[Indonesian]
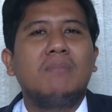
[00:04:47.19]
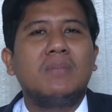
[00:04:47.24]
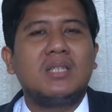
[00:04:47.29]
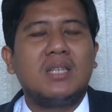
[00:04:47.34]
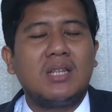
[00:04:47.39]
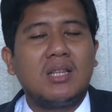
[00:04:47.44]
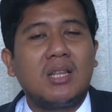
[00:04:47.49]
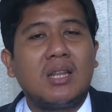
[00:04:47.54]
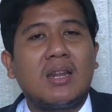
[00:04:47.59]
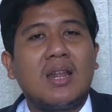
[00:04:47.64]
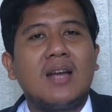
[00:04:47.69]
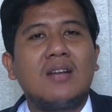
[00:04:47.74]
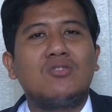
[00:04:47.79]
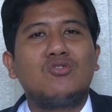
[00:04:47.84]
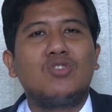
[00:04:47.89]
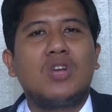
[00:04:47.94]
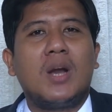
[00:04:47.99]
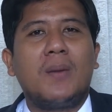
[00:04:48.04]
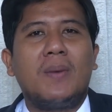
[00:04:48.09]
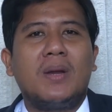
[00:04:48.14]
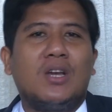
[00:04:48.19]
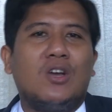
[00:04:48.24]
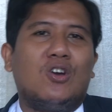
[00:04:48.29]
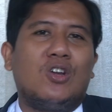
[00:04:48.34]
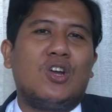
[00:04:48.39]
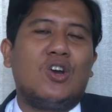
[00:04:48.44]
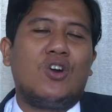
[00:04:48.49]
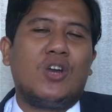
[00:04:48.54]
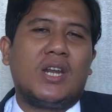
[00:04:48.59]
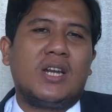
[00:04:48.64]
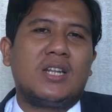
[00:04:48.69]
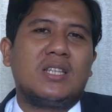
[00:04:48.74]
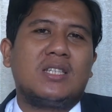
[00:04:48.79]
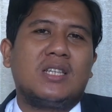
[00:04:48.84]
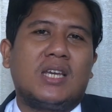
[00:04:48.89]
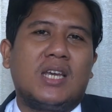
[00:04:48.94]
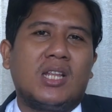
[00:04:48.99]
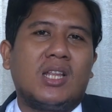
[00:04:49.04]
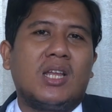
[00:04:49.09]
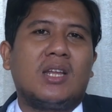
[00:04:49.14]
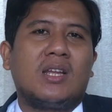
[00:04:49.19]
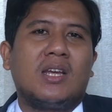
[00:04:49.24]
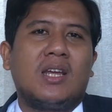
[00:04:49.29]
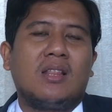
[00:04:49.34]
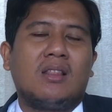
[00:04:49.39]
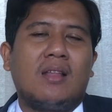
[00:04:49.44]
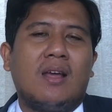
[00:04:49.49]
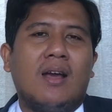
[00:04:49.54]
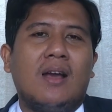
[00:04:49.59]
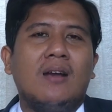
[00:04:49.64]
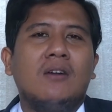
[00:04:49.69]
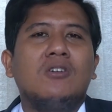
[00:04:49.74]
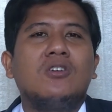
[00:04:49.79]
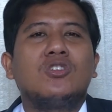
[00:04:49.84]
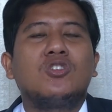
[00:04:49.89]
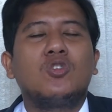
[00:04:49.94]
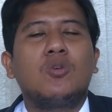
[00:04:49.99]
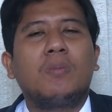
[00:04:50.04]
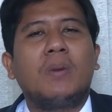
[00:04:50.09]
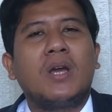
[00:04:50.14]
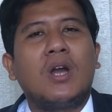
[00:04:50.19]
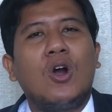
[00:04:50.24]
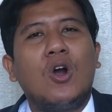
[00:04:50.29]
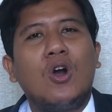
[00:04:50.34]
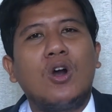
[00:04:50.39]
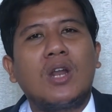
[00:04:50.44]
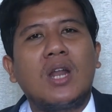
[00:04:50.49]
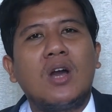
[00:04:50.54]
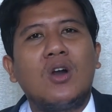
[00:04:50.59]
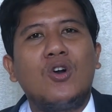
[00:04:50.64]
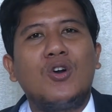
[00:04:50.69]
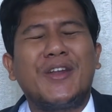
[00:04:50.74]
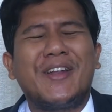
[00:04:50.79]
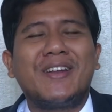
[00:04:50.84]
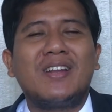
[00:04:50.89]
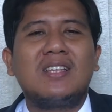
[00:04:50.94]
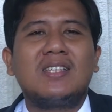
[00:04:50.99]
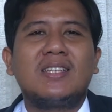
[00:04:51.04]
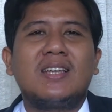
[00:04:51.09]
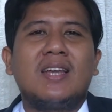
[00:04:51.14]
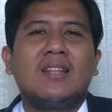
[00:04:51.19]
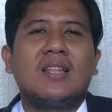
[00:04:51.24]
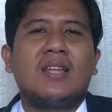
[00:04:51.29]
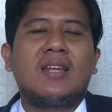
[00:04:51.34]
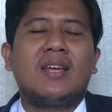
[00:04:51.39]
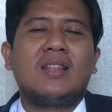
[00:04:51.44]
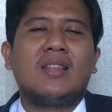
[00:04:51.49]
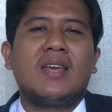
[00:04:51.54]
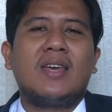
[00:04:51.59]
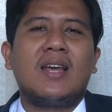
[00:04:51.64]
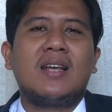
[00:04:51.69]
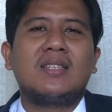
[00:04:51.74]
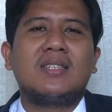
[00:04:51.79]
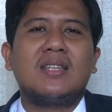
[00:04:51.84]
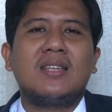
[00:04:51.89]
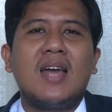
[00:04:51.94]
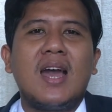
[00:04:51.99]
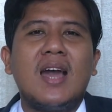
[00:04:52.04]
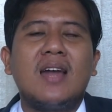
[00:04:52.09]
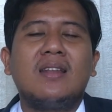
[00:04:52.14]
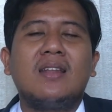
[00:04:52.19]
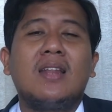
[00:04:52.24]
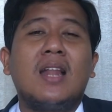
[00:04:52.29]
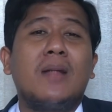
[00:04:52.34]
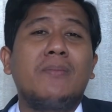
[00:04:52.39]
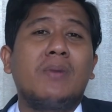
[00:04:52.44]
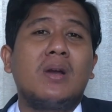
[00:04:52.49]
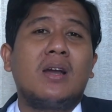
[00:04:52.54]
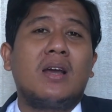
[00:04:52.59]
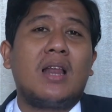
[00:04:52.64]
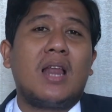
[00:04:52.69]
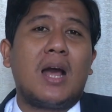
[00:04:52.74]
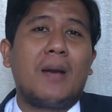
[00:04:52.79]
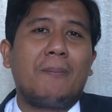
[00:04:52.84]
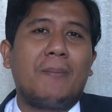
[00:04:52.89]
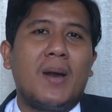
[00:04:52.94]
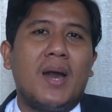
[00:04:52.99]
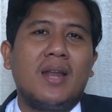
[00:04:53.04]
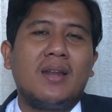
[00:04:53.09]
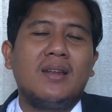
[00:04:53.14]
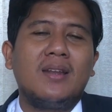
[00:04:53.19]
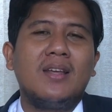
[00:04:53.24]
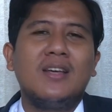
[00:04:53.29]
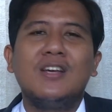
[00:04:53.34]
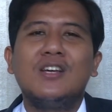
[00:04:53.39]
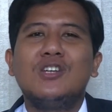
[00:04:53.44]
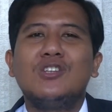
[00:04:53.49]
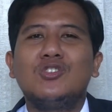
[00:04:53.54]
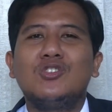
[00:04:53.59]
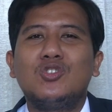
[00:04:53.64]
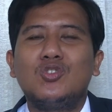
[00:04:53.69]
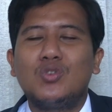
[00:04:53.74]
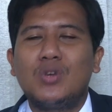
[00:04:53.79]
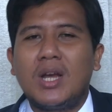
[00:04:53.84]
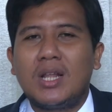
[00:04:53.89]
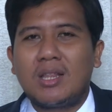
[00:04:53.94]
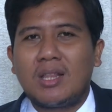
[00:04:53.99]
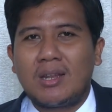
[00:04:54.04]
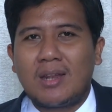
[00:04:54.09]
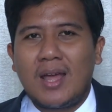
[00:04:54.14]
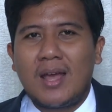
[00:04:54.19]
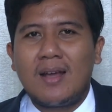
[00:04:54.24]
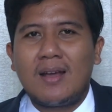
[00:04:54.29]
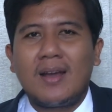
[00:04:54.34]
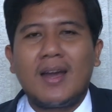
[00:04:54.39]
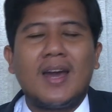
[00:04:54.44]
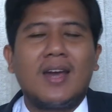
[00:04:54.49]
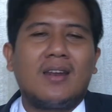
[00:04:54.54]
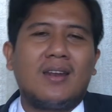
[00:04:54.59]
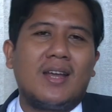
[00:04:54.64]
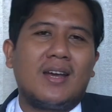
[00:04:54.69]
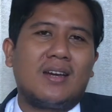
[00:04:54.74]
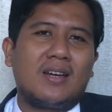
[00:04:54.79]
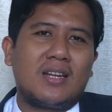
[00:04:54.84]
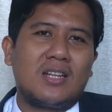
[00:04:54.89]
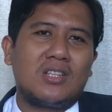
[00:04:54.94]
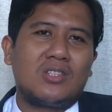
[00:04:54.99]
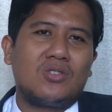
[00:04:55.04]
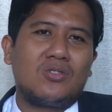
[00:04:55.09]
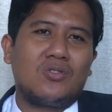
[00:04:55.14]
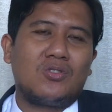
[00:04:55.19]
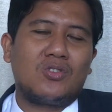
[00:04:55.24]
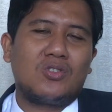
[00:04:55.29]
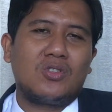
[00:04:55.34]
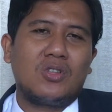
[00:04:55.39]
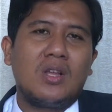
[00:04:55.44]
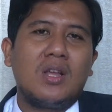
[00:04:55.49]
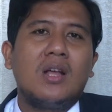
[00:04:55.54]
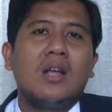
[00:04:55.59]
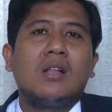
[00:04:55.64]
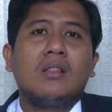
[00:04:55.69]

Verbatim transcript: Menjadi terang juga bagi orang-orang di sekitar kita. Supaya orang-orang di sekitar kita yang sedang di dalam kegelapan juga terang karena Kristus.